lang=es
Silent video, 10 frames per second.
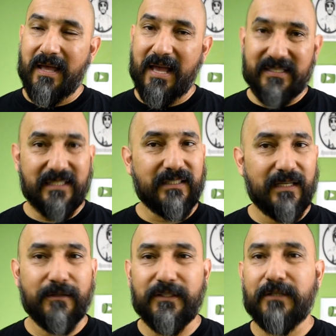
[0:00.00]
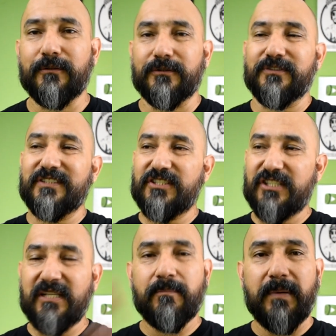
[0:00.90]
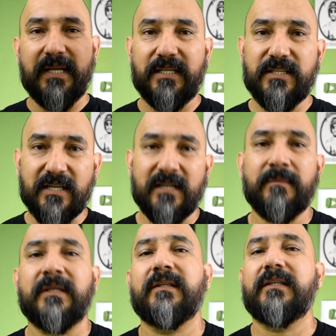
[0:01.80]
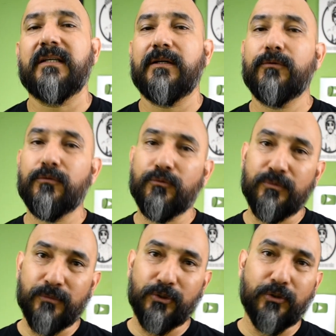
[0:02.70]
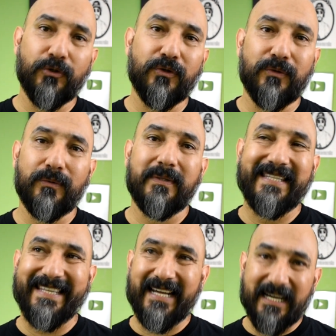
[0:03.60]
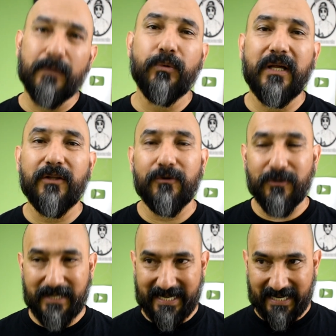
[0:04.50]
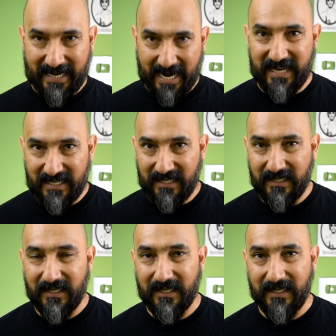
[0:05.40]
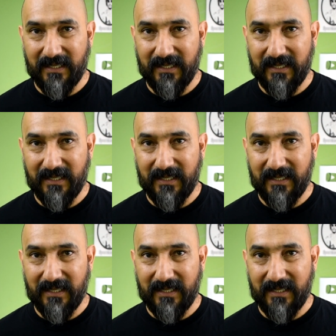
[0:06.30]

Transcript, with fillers: Así te lo digo, simple y llanamente un motor de carburador en calle